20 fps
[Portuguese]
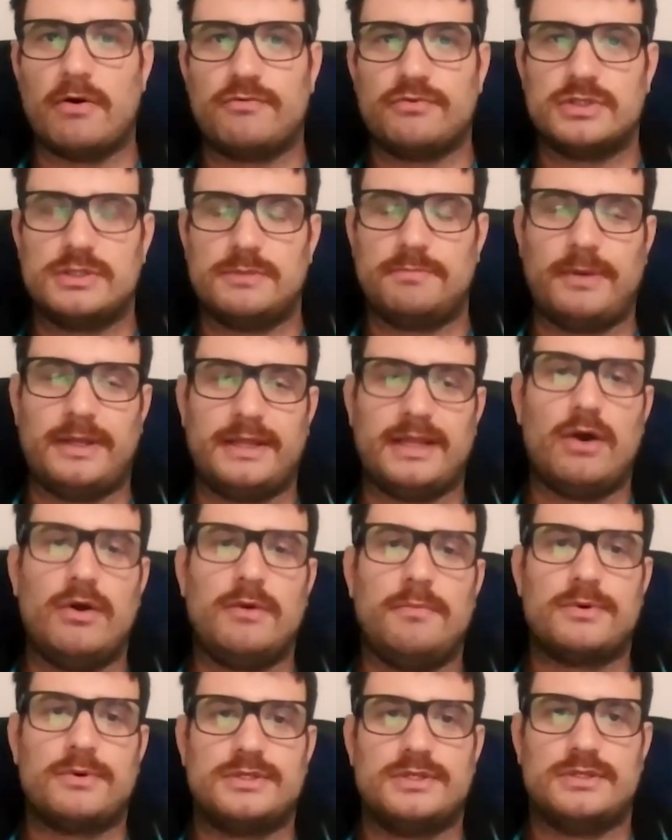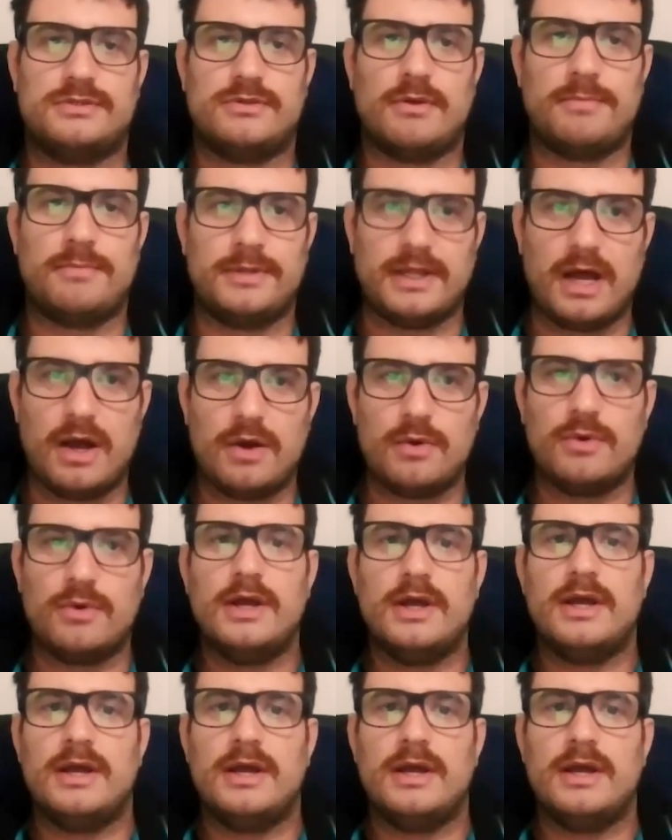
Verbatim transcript: fosse penal e processual penal,